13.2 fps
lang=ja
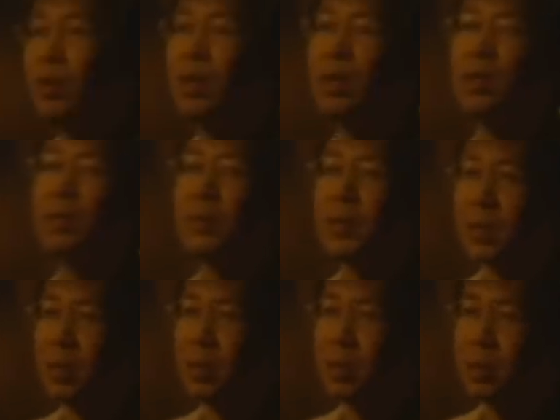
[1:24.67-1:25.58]
と考えま
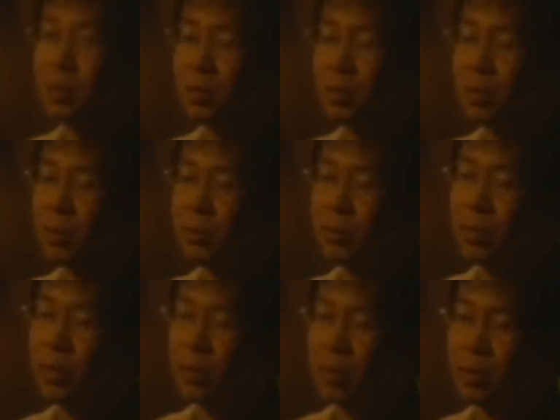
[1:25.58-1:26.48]
したこれが
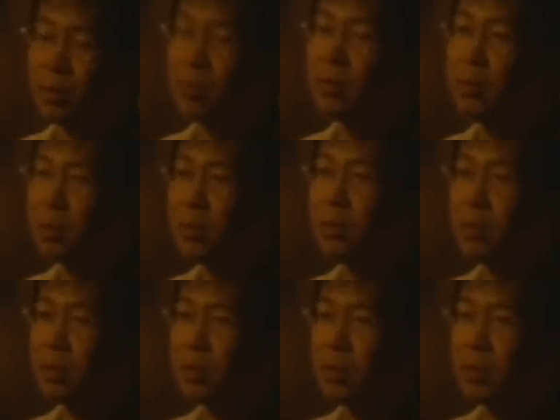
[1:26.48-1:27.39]

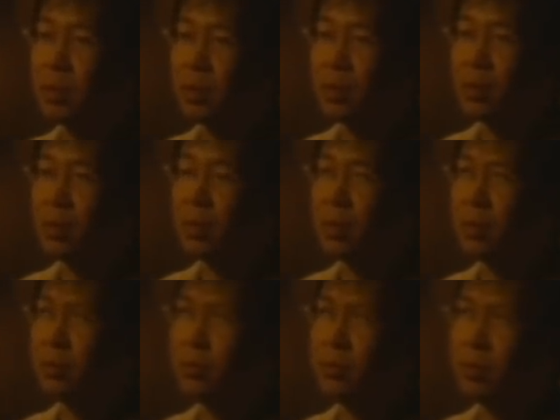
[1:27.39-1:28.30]
フリー